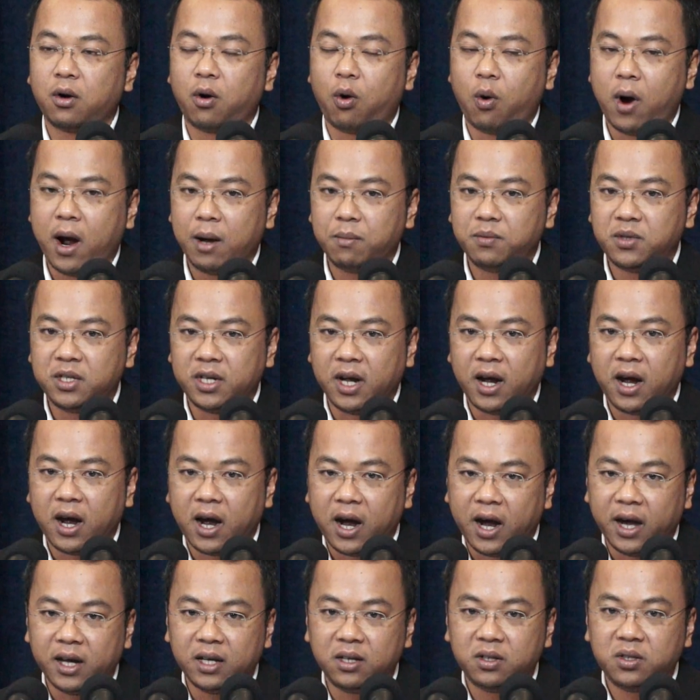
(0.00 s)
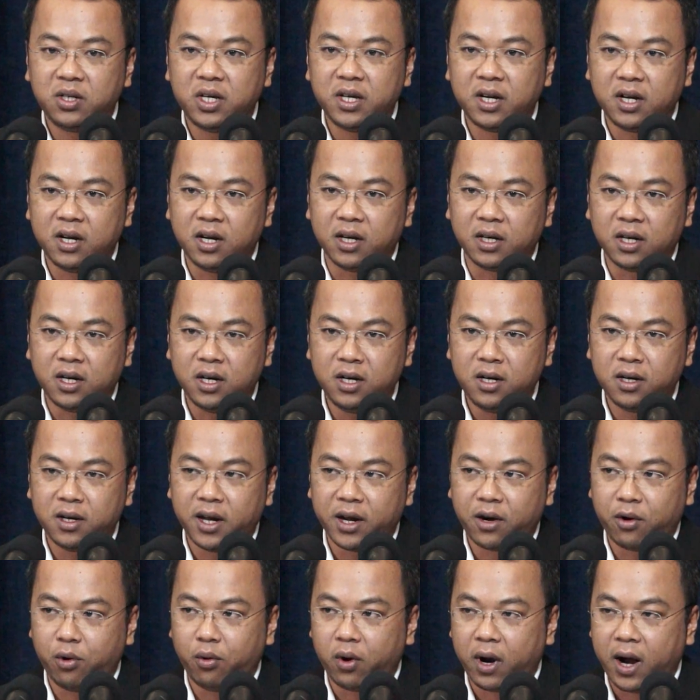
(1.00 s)
ความเสียหายที่เกิดขึ้นใน
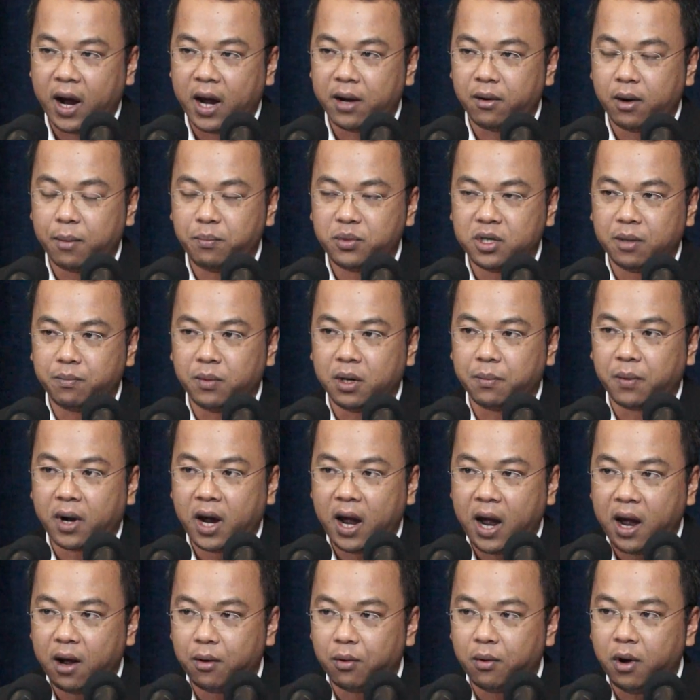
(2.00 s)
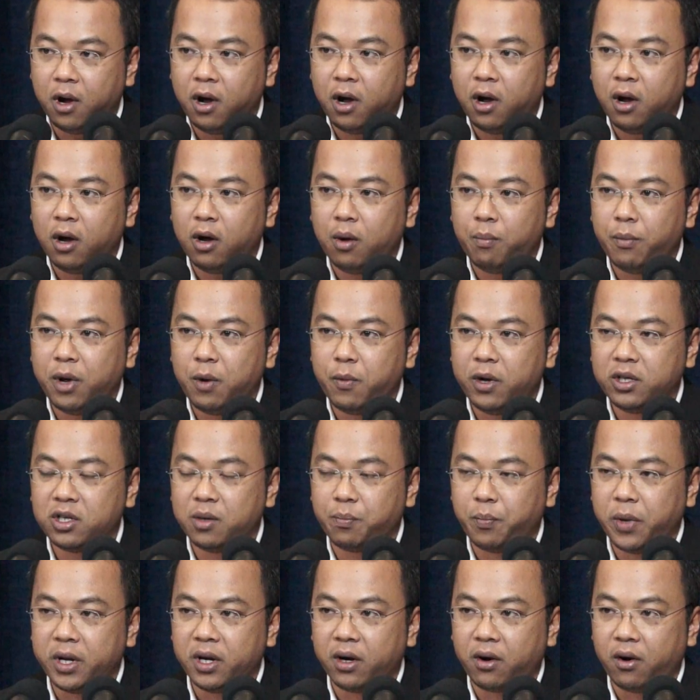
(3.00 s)
โครงการรับจำนำข้าว ไม่ว่าจะ
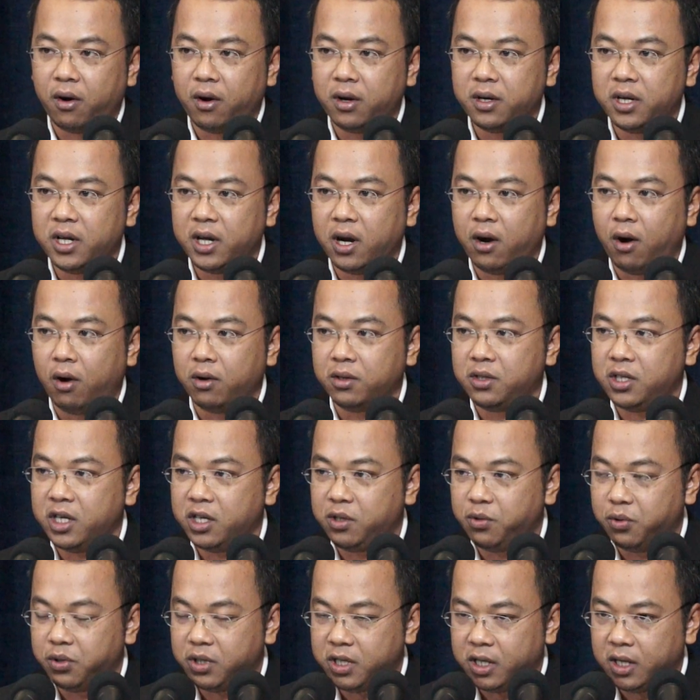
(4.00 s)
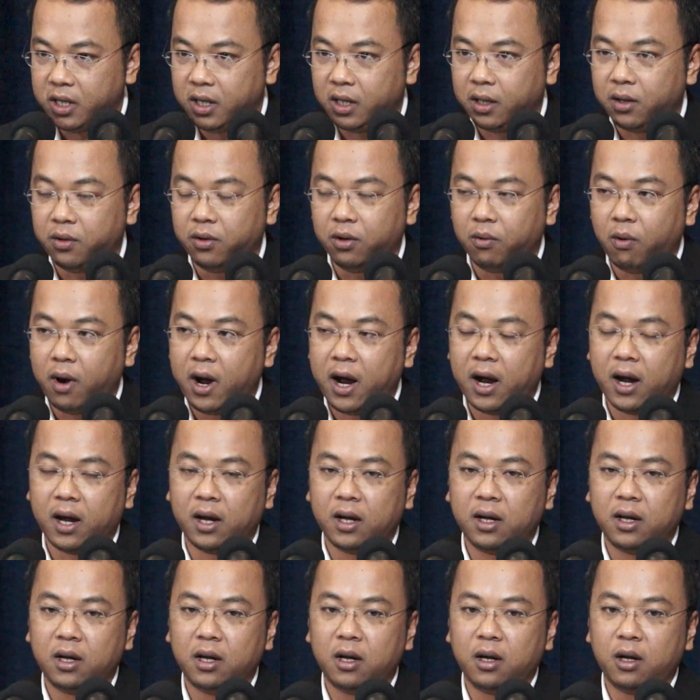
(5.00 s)
เป็นกรณีของ G2G หรือว่า
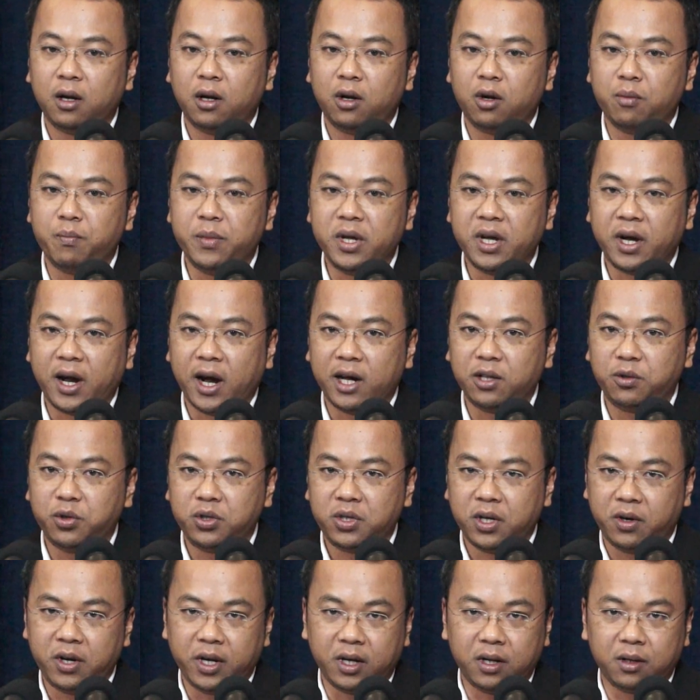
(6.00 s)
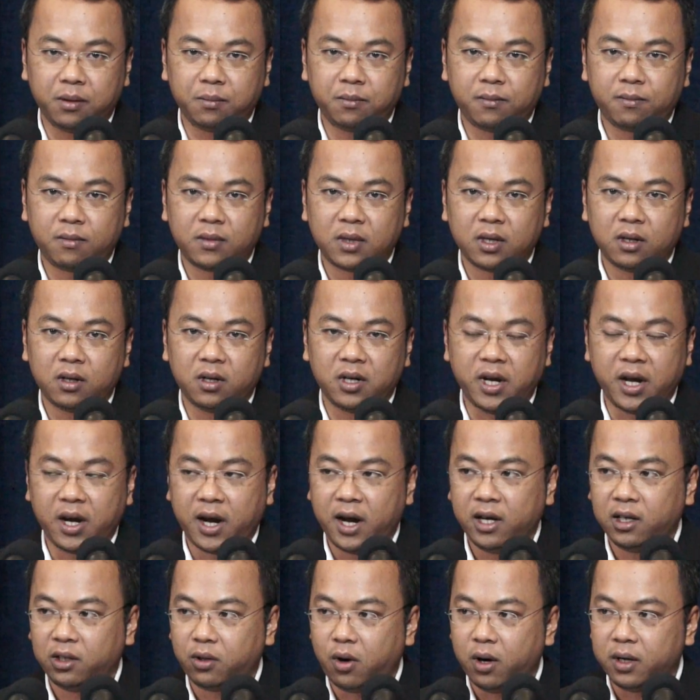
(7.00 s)
มีการทุจริตใน
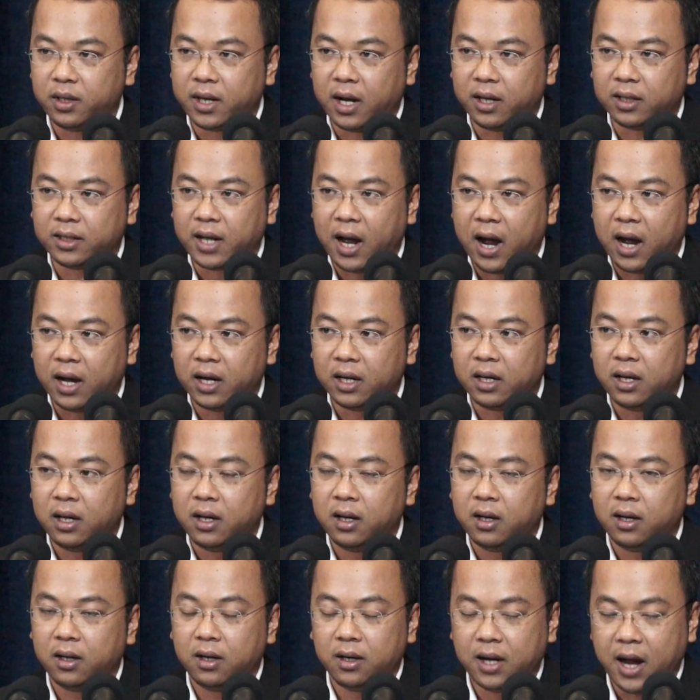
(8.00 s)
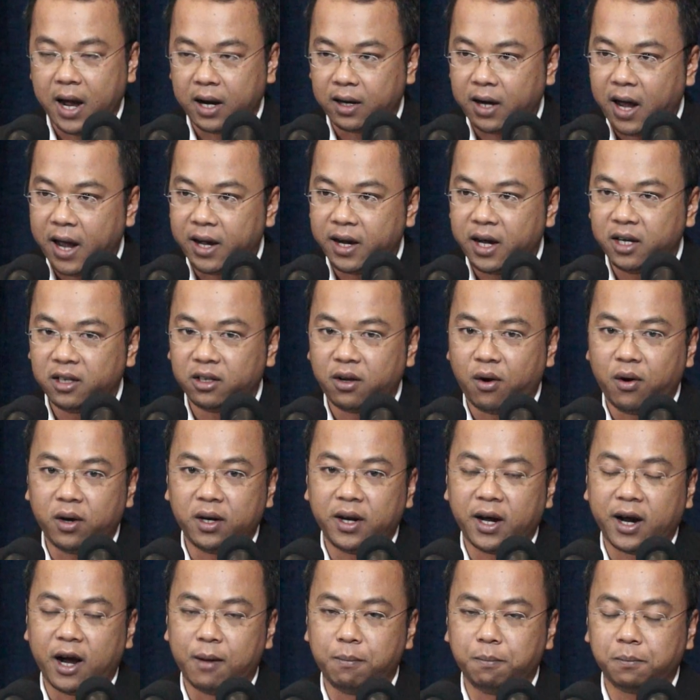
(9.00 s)
ขั้นตอนต่างๆ หลากหลายขั้นตอน
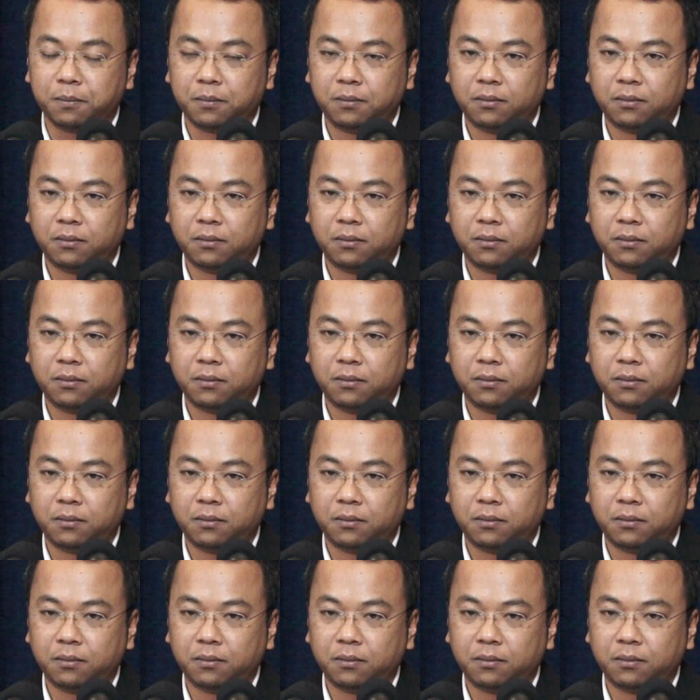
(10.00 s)
นะครับ